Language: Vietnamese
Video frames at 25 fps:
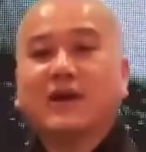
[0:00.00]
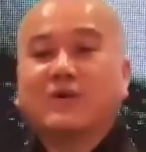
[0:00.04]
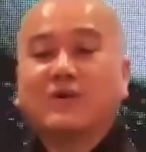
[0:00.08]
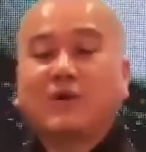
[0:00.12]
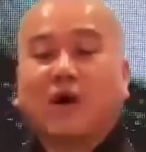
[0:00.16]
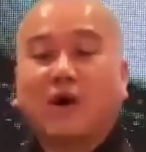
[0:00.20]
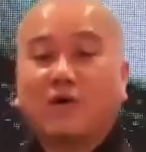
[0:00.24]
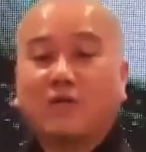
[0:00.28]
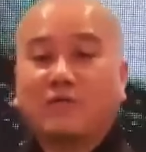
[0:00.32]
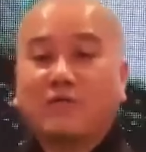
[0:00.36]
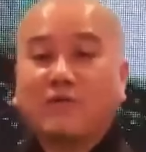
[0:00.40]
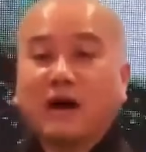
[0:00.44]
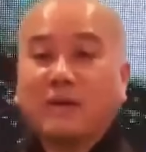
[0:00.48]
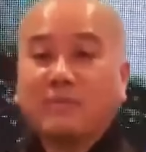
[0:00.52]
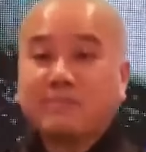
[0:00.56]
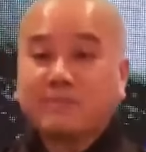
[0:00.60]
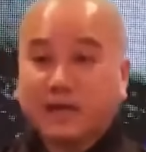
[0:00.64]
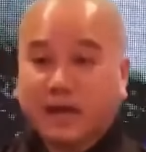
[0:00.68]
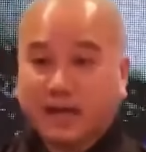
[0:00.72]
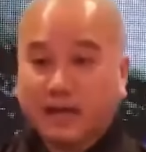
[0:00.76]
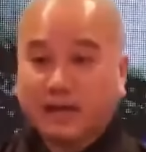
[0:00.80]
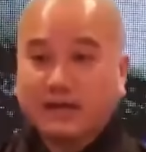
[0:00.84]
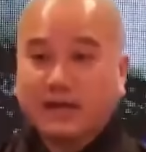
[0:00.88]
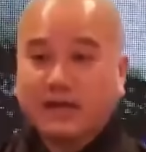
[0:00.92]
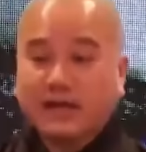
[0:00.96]
Còn pháp
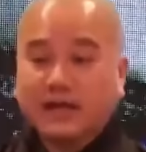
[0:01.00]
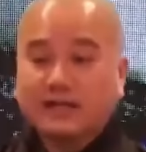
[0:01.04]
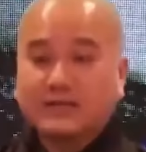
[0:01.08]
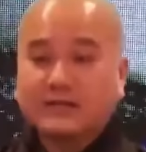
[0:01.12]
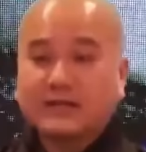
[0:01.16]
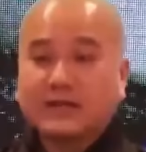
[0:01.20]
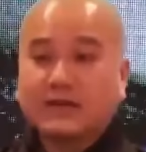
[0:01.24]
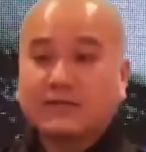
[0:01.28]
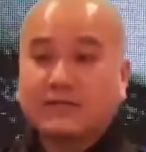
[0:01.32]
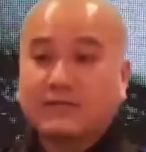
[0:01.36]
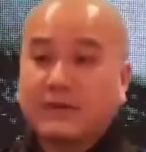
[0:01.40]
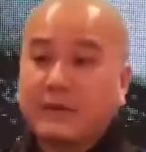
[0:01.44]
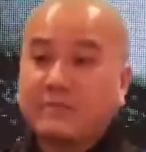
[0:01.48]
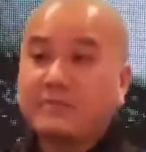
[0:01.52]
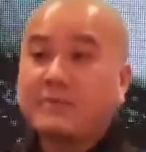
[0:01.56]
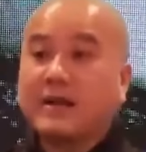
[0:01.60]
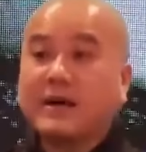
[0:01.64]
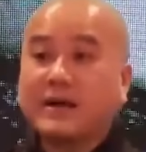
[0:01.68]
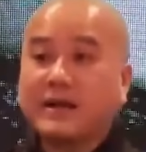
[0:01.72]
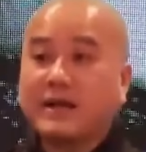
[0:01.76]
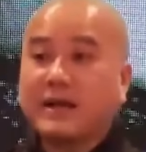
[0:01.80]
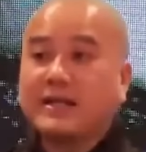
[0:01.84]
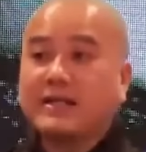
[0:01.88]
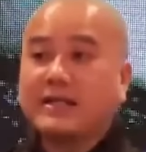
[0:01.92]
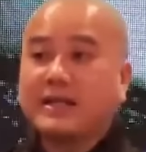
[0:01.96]
nhẫn
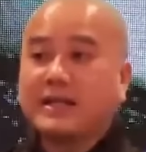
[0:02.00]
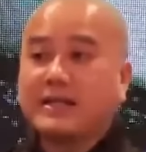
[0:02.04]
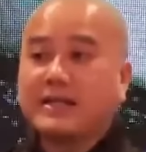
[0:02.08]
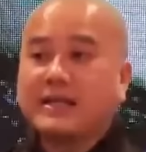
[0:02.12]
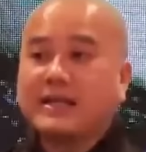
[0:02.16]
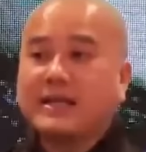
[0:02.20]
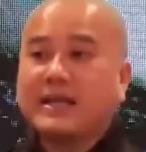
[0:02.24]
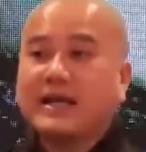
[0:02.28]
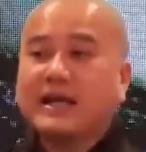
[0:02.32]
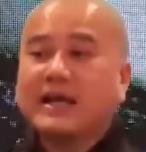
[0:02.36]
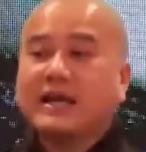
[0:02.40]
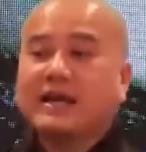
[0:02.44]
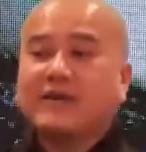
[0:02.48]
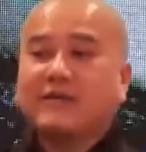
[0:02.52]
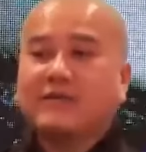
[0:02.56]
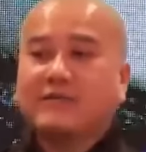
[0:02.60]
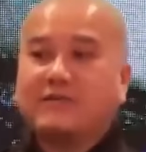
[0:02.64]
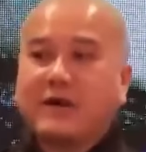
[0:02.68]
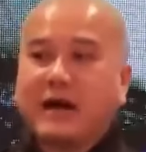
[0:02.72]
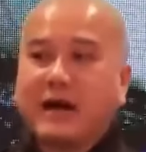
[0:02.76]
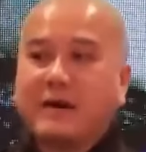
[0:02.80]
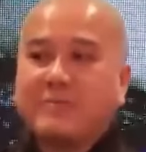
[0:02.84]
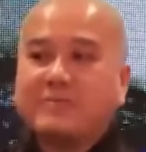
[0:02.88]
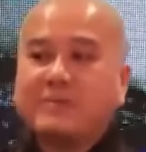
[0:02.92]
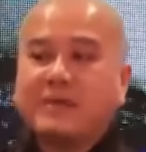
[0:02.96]
là gì?
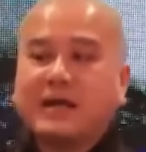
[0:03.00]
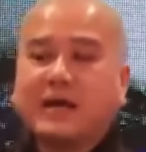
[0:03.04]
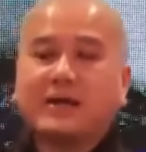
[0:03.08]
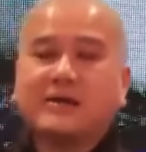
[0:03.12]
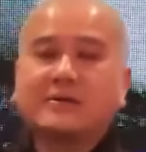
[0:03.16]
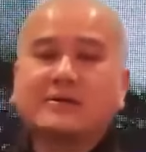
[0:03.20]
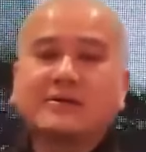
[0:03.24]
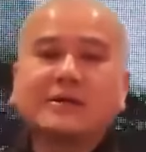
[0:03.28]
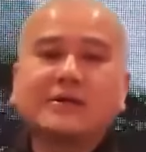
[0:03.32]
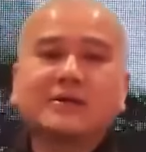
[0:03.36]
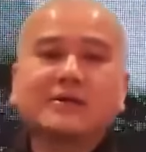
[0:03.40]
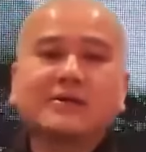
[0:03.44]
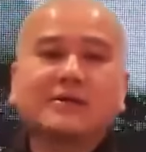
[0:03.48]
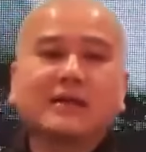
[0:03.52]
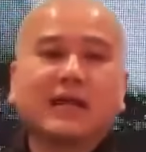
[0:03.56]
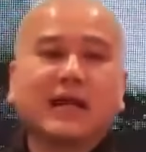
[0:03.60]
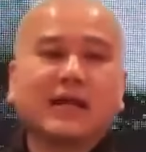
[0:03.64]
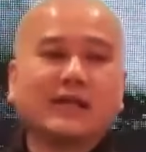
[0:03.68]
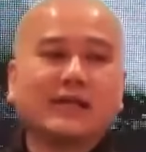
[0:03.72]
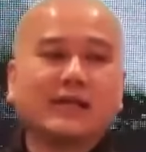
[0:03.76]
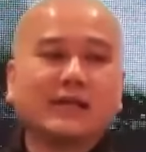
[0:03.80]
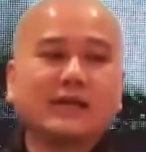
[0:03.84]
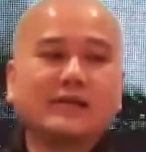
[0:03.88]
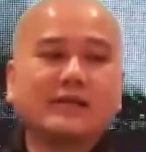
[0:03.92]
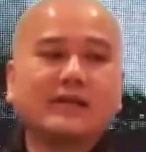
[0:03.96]
Pháp nhẫn tức là
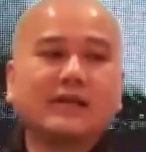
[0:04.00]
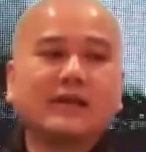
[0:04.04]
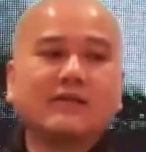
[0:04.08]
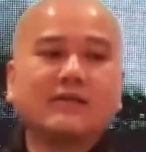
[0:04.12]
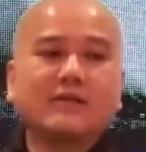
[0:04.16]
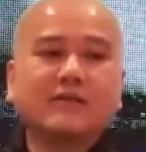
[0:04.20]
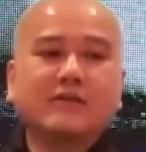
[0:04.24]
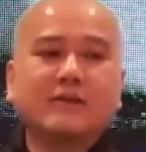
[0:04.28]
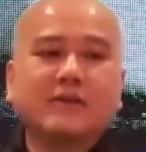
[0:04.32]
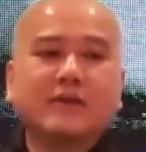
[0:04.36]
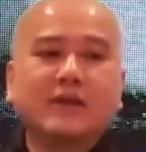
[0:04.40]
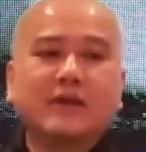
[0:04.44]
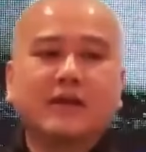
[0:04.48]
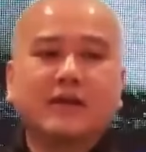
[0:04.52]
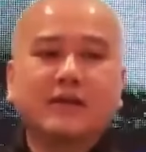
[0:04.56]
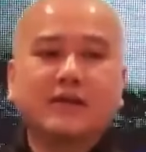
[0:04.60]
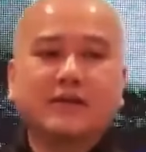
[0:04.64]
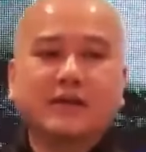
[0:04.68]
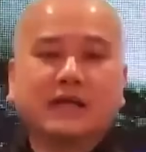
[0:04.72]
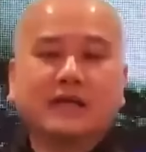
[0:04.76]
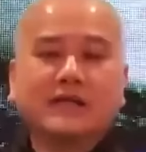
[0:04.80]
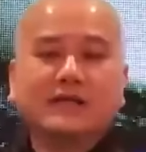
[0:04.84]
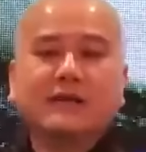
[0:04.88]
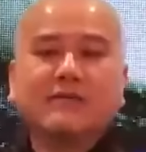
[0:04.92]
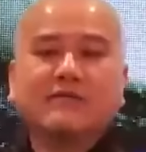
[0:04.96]

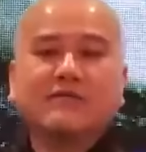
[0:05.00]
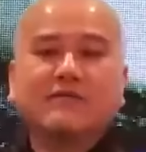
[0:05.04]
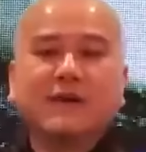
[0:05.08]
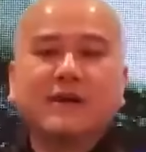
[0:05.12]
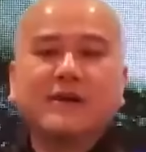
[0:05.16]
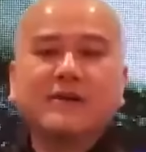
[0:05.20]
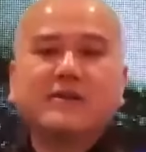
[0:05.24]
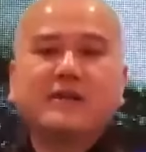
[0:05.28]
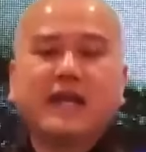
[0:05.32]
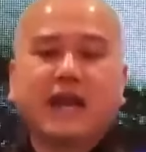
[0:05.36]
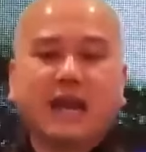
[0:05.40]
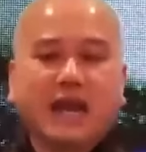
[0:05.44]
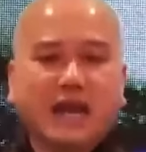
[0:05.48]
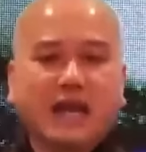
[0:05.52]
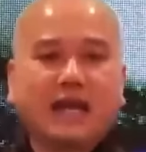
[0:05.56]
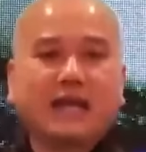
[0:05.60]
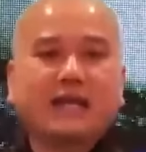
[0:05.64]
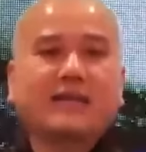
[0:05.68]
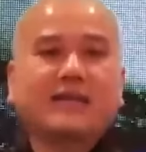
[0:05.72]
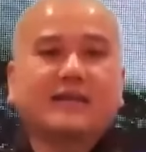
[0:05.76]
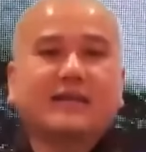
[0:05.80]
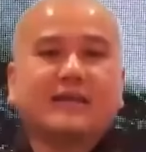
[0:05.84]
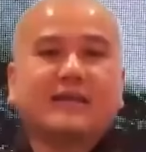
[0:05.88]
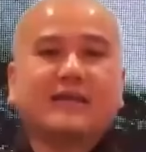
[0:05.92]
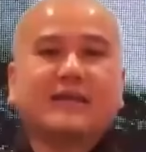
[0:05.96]
những cái vấn
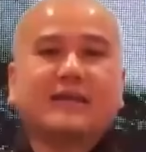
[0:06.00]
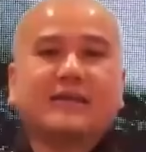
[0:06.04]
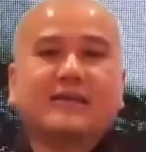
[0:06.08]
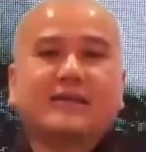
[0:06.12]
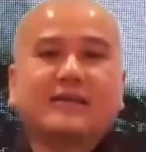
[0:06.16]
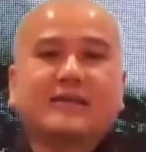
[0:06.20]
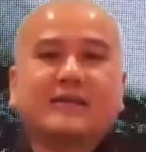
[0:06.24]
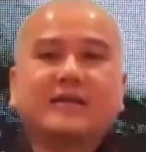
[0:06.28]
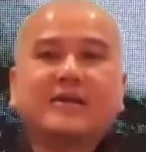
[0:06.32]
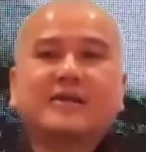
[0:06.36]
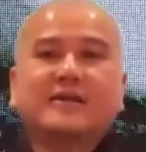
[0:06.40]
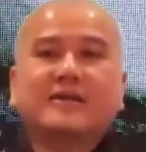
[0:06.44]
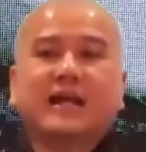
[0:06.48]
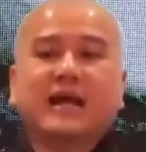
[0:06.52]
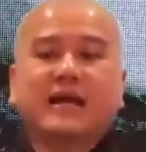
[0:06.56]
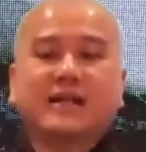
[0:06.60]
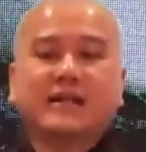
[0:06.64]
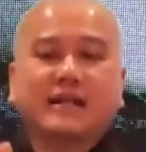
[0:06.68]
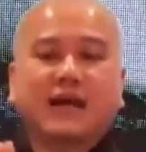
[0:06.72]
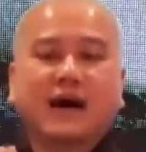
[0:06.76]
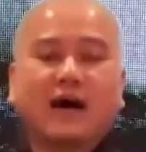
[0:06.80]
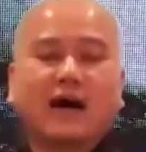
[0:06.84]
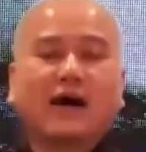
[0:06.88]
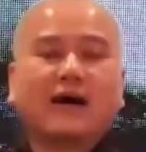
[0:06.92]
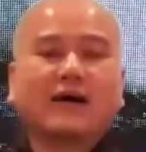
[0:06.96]
đề như là
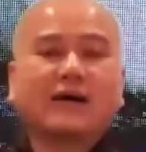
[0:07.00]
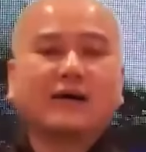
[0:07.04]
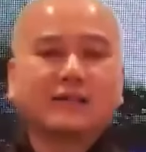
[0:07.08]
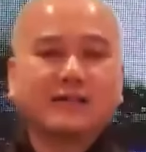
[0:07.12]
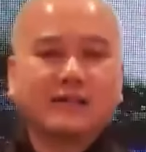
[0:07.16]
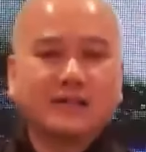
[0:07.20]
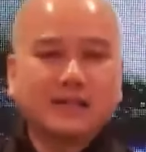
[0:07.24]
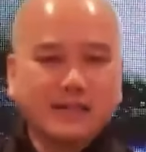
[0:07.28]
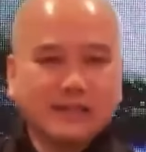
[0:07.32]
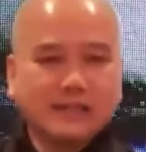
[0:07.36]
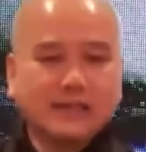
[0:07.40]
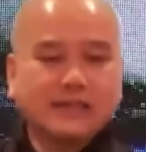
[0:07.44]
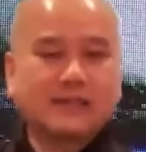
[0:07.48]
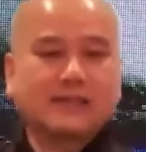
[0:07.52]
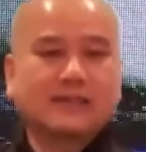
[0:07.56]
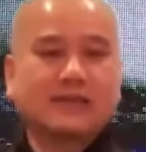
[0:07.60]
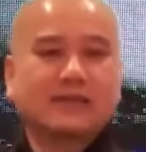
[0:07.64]
thời tiết,